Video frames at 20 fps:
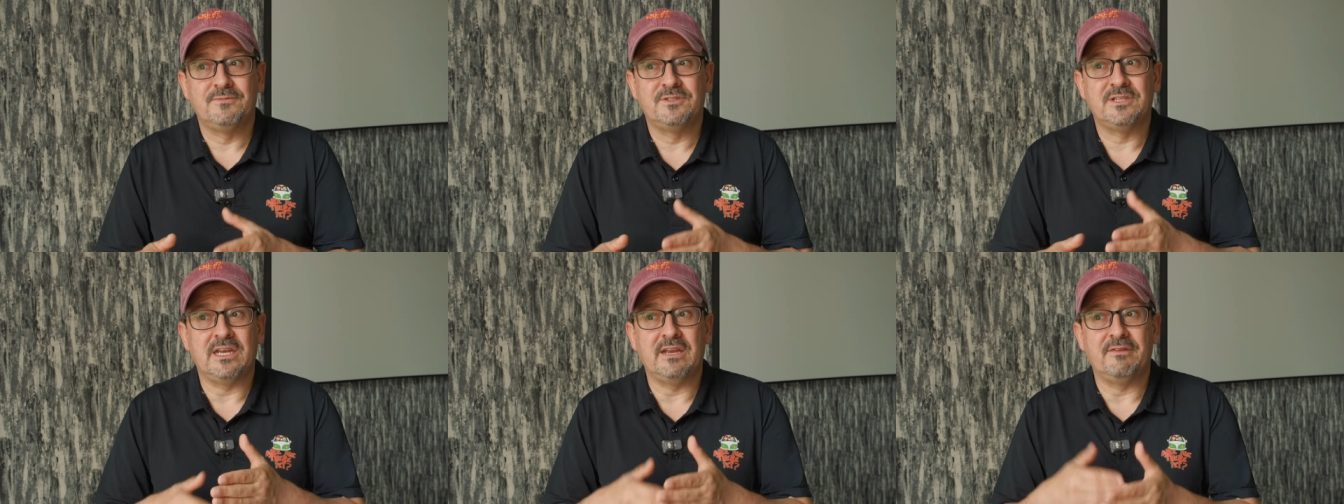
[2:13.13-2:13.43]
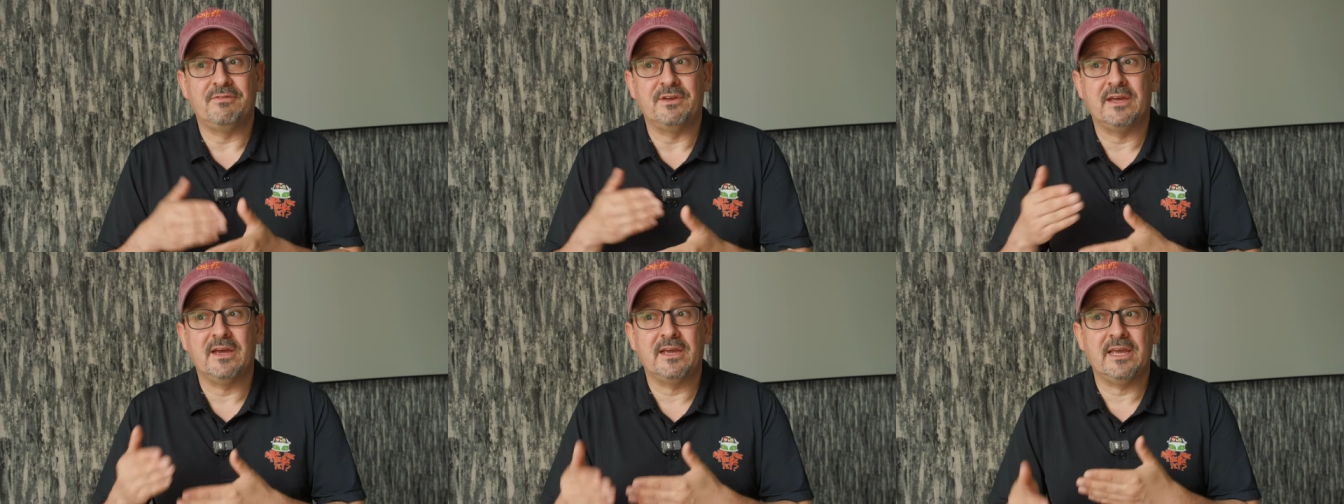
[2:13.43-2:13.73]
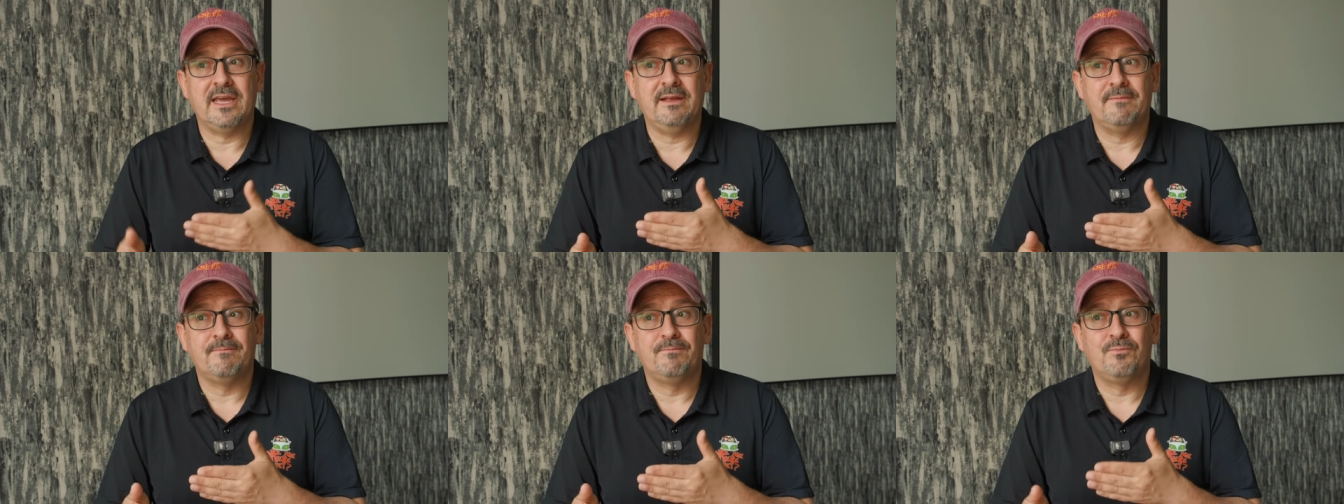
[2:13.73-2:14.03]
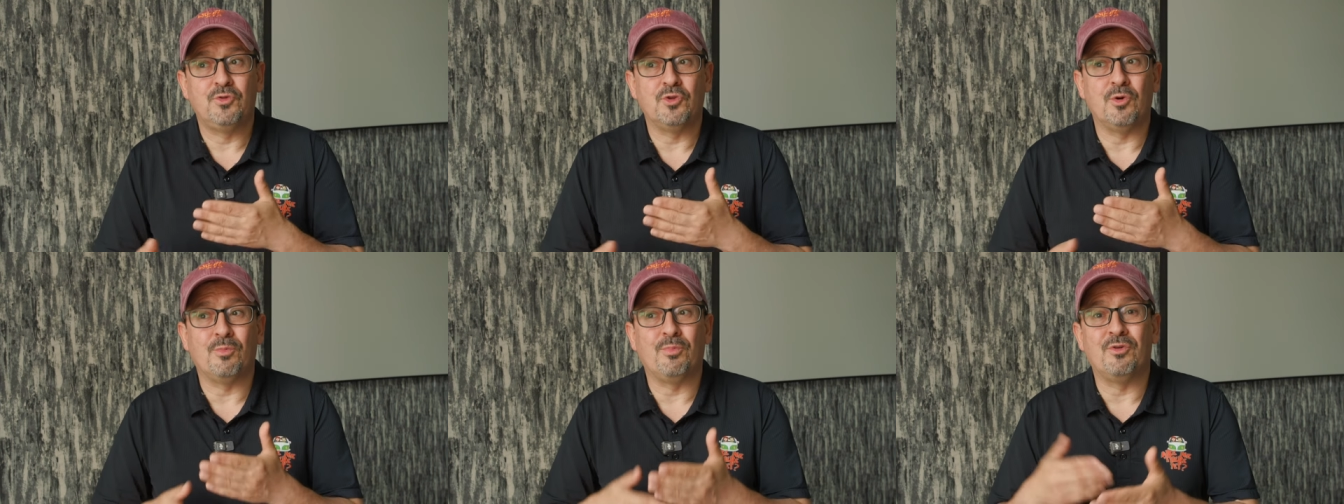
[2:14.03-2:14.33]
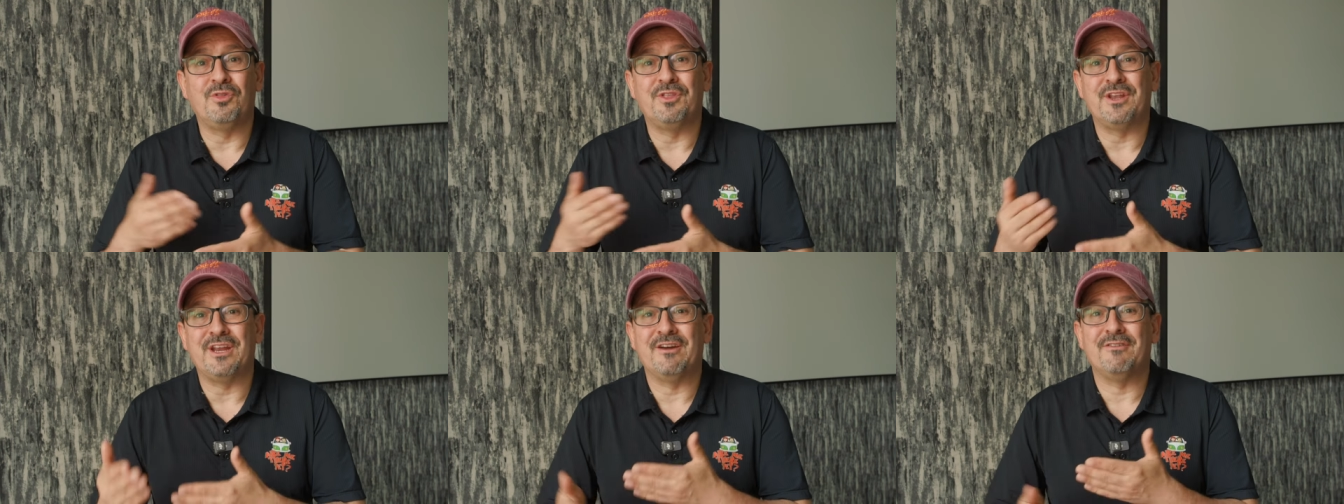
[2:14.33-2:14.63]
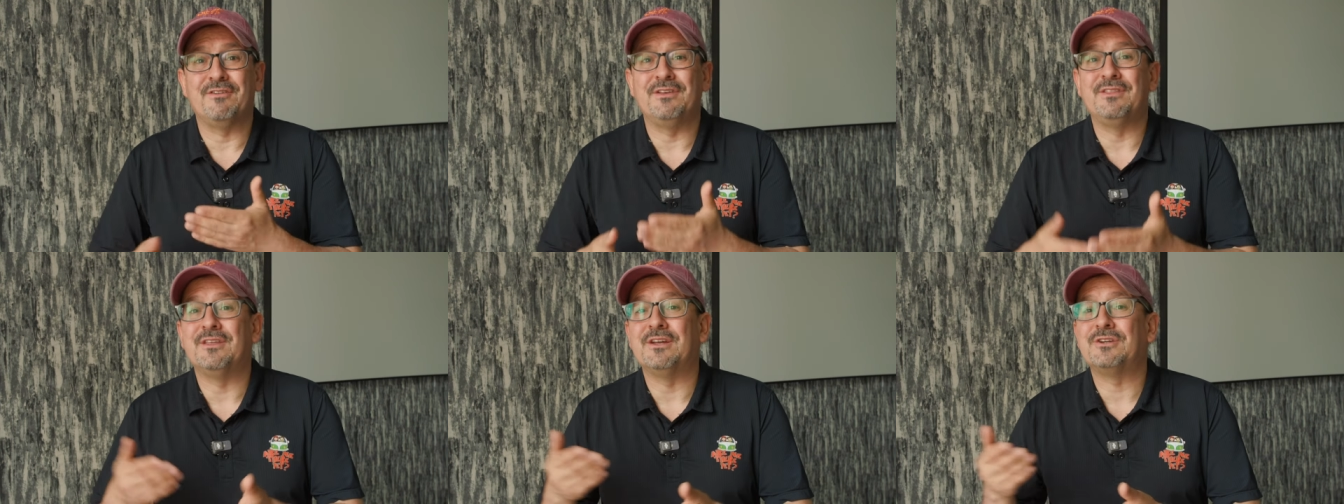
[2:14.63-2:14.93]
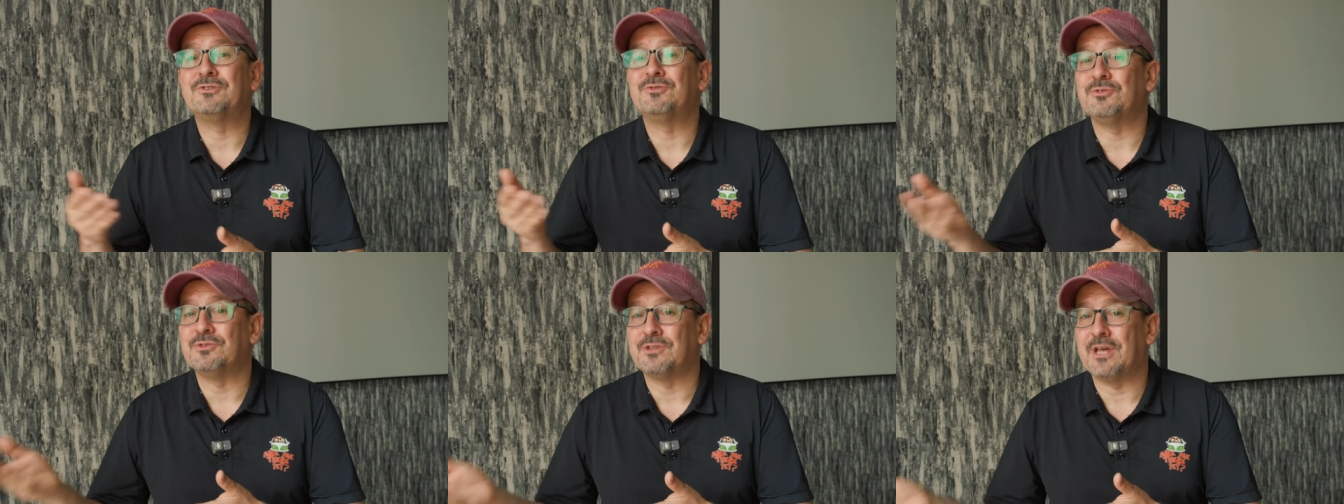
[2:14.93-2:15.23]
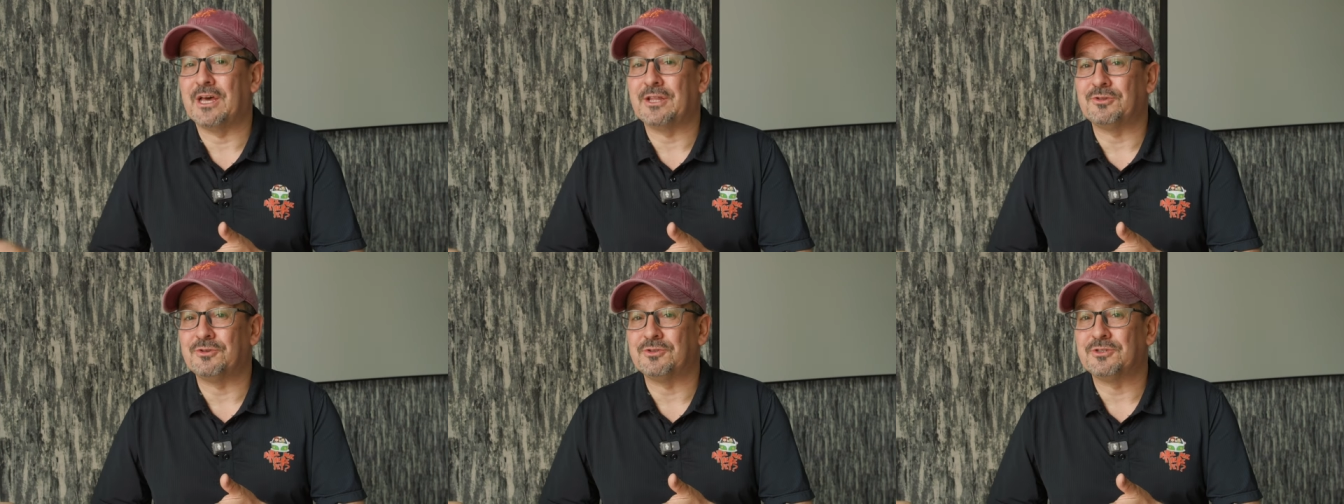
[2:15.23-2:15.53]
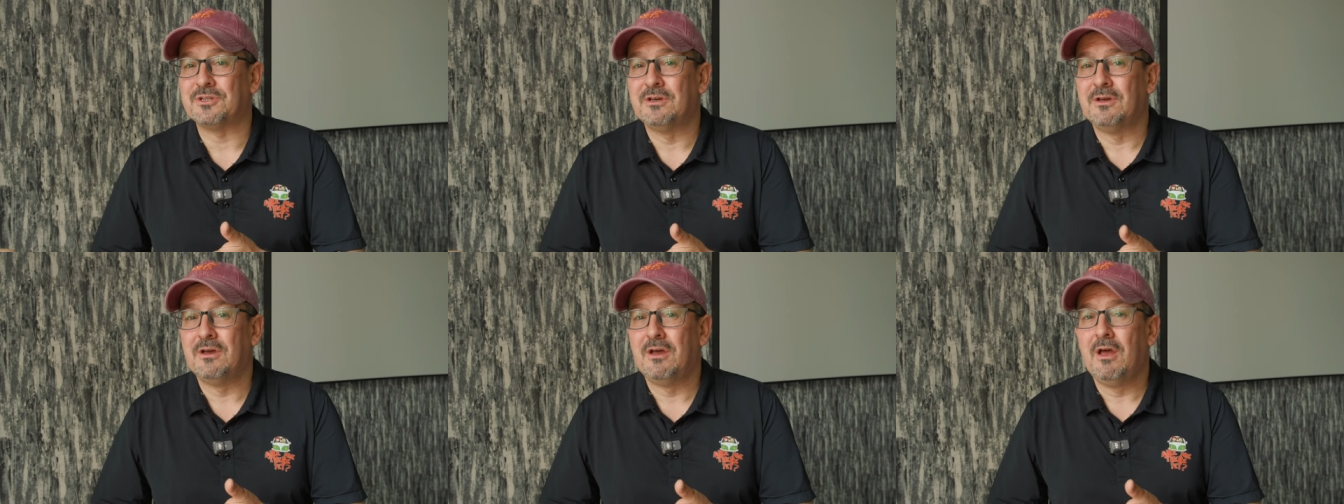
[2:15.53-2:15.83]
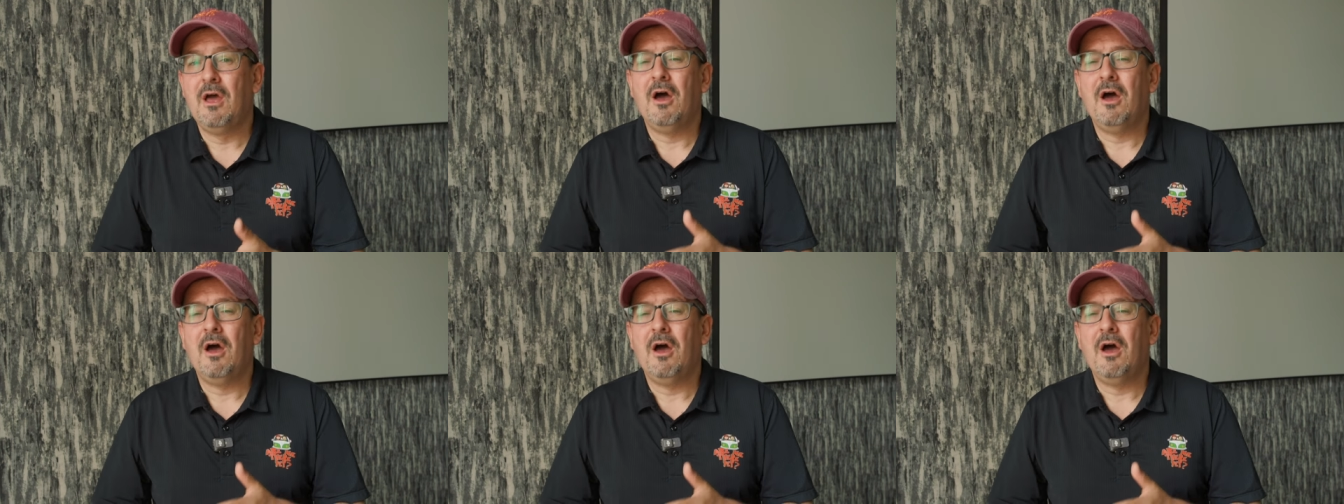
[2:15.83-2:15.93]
Significa que no podría vender sus datos.